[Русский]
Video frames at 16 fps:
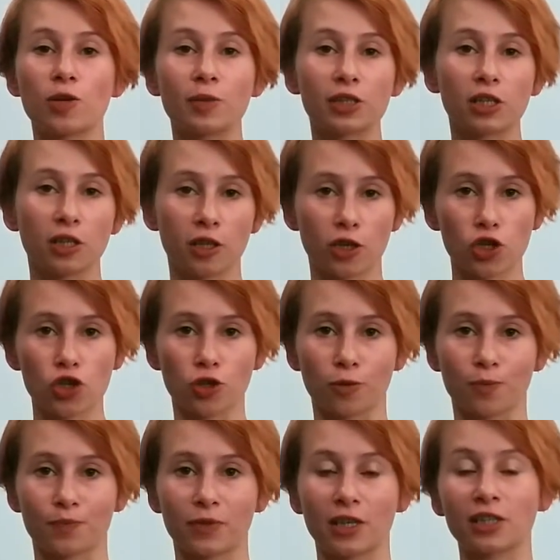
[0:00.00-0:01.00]
Чем это
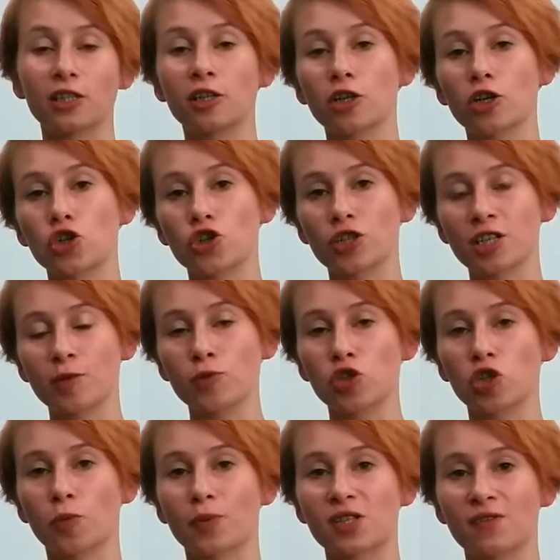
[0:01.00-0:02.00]
хорошо? Это хорошо
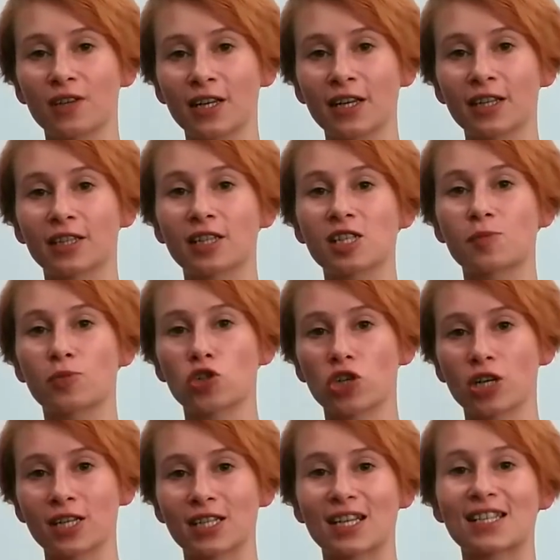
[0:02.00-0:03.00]
тем, что позволяет
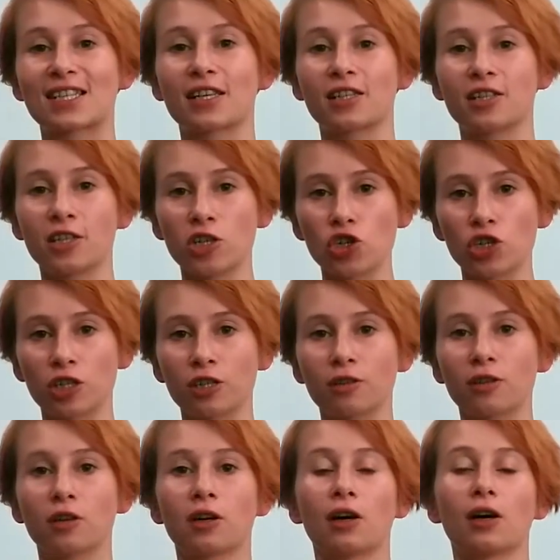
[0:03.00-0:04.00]
избежать
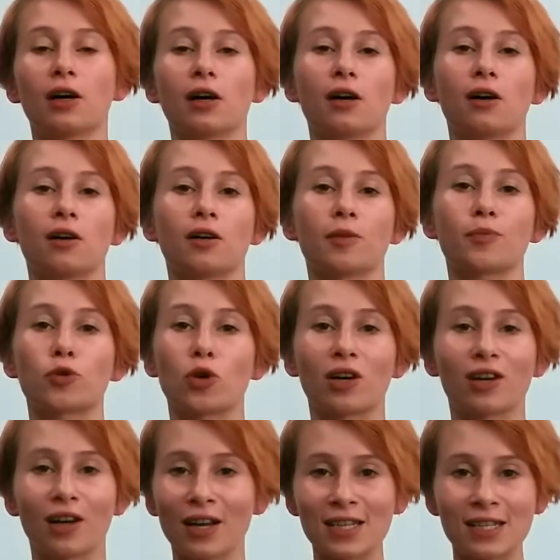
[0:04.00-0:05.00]
задержки, а,
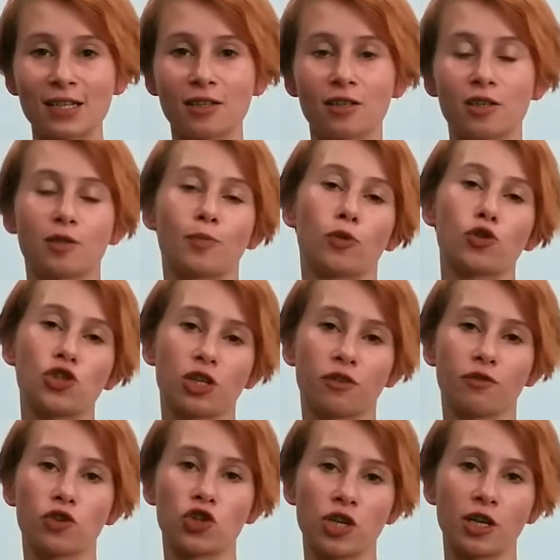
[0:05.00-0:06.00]
бюрократии и
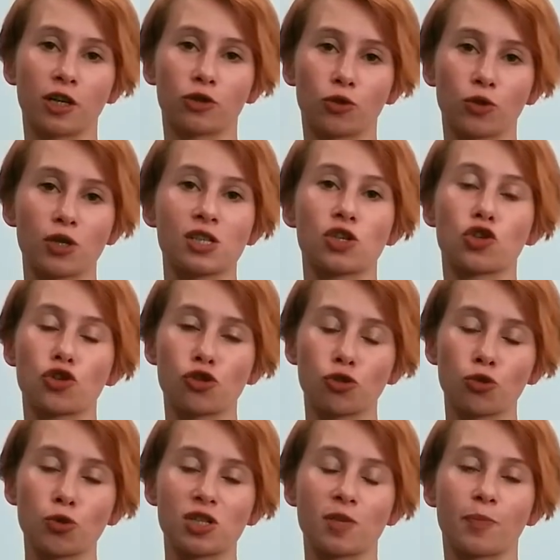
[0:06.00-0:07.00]
прочих вещей, которые
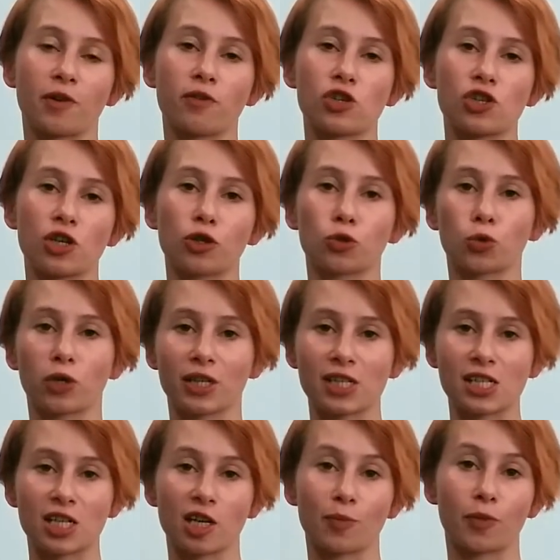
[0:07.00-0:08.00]
зачастую сопровождают
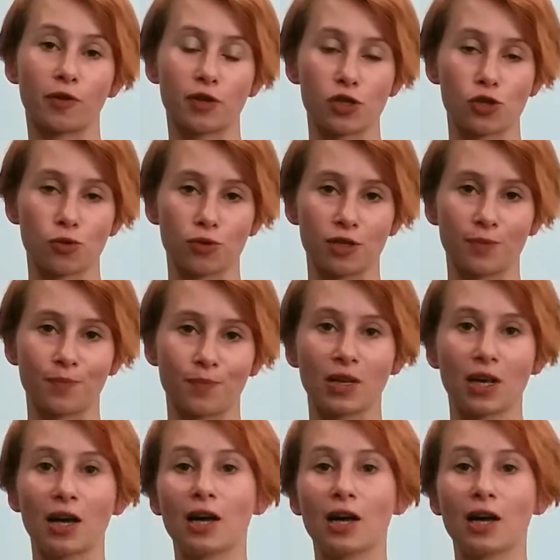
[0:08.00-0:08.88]
украинское правосудие.